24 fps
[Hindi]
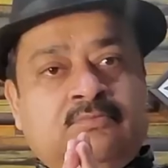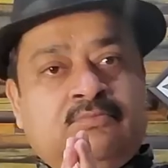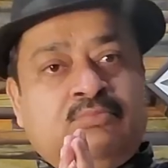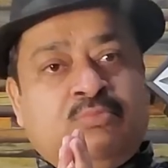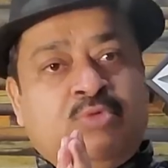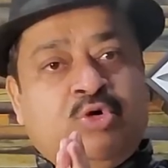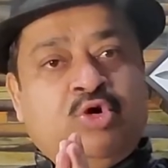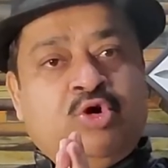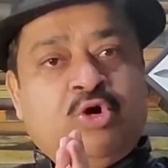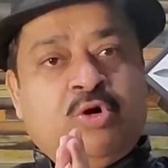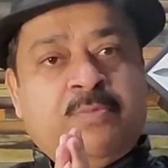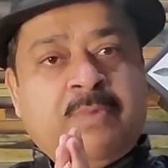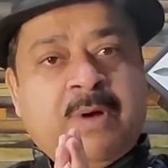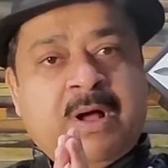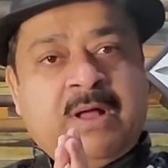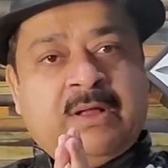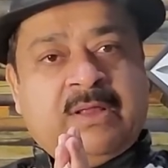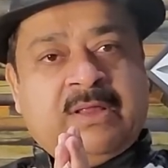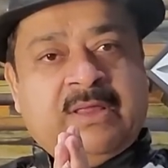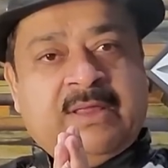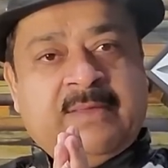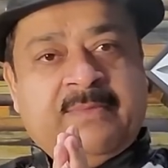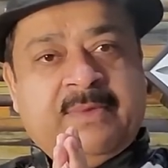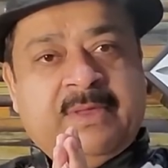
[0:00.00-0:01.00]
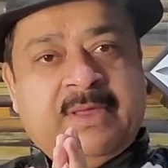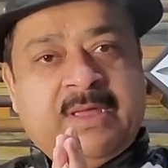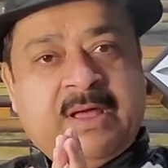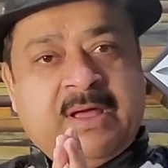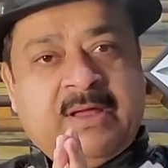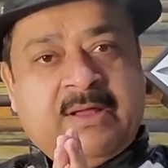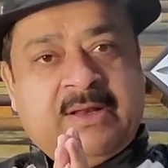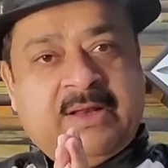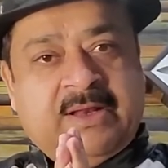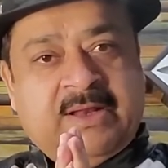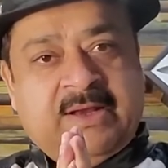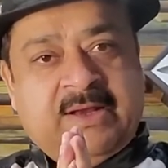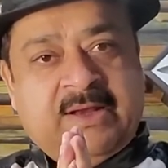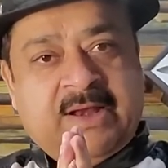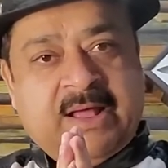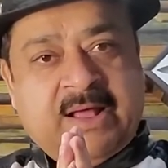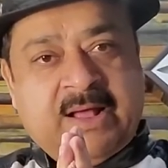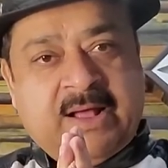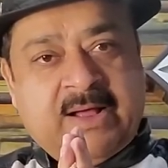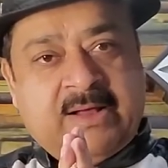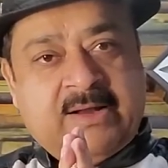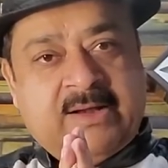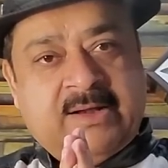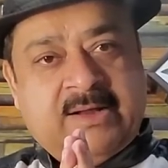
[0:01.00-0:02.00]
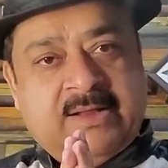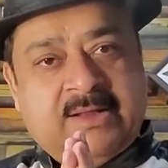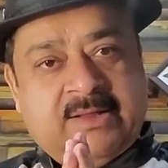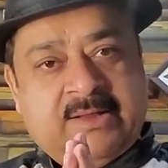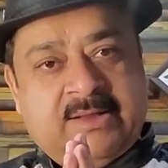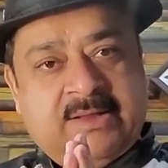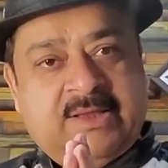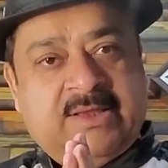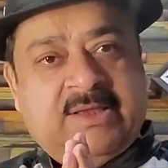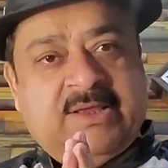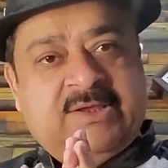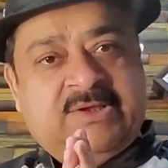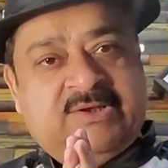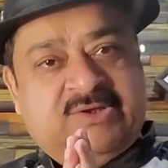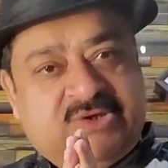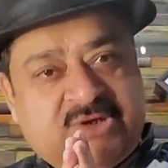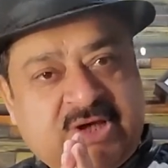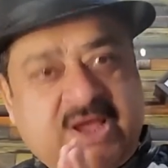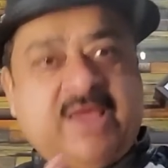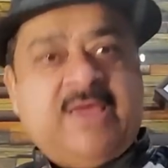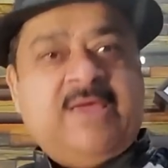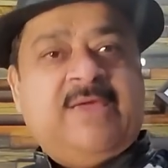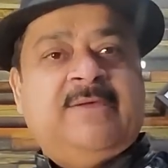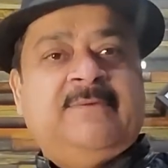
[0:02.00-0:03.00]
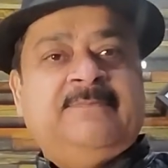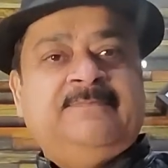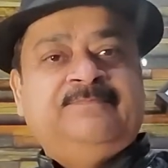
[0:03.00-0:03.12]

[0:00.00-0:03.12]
बोलो बांके बिहारी लाल की जय